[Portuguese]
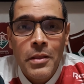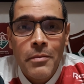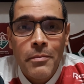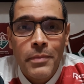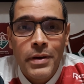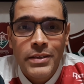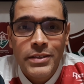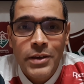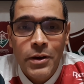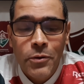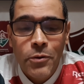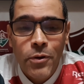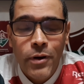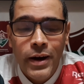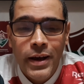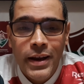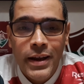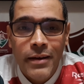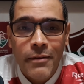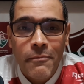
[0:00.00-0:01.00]
mas
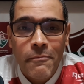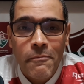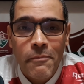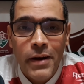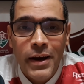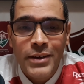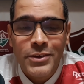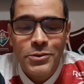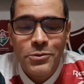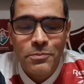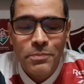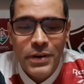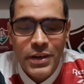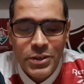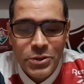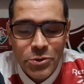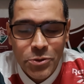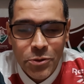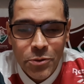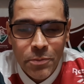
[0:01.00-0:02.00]
agora mais um
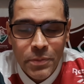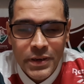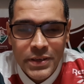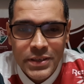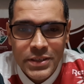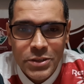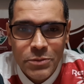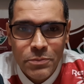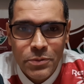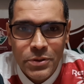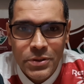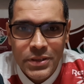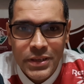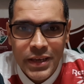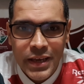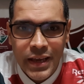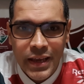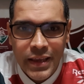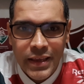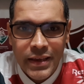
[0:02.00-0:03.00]
pré-jogo para a gente
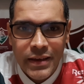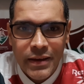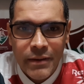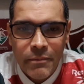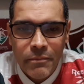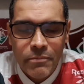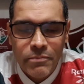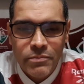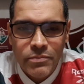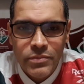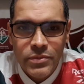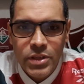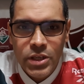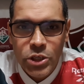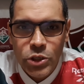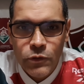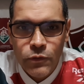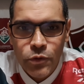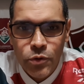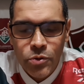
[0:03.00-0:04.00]
poder aí
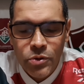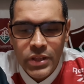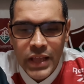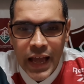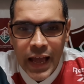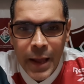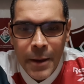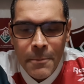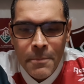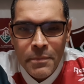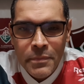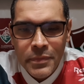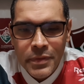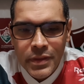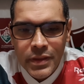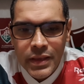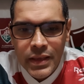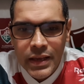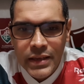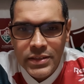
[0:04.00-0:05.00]
desfrutar
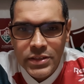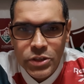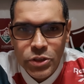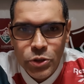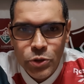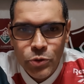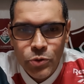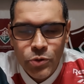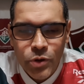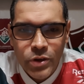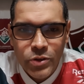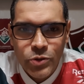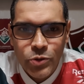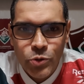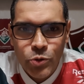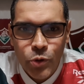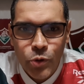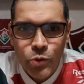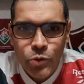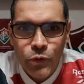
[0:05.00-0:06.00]
e assistir o nosso
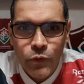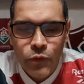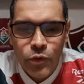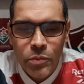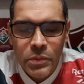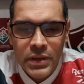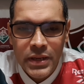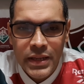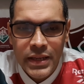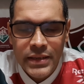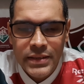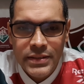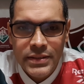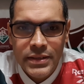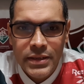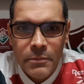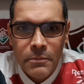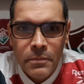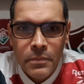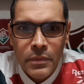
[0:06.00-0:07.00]
jogo do
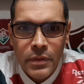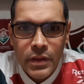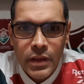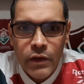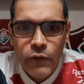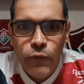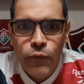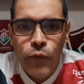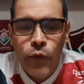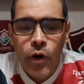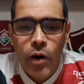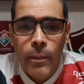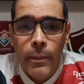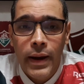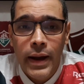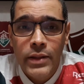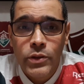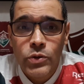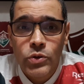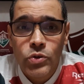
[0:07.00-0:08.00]
Fluminense
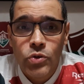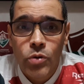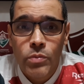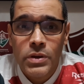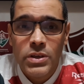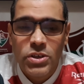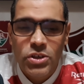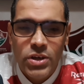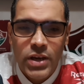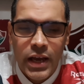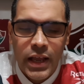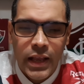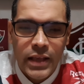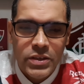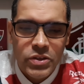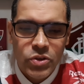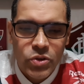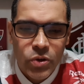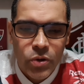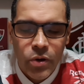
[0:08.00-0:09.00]
informado sobre
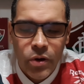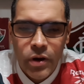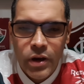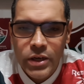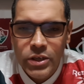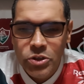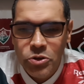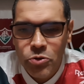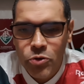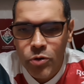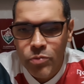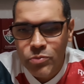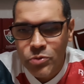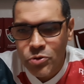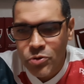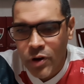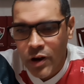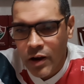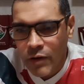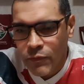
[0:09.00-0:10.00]
escalações, como
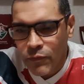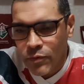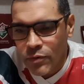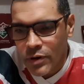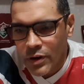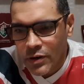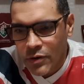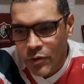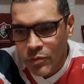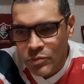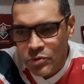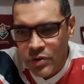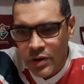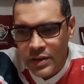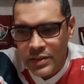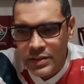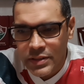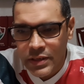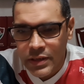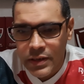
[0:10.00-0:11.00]
joga fulano, como
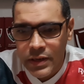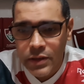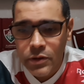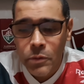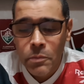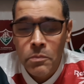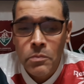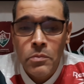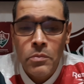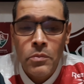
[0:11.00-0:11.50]
joga ciclano.